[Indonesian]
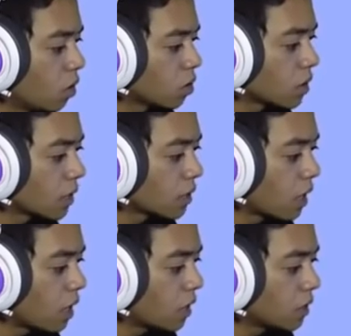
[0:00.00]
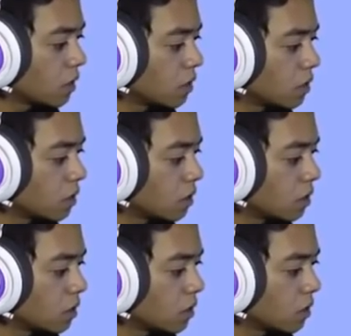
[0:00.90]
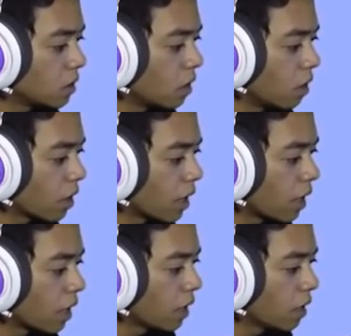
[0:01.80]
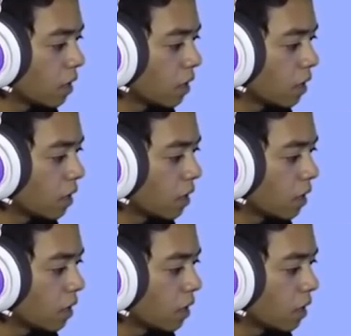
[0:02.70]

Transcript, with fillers: go santai oke okay.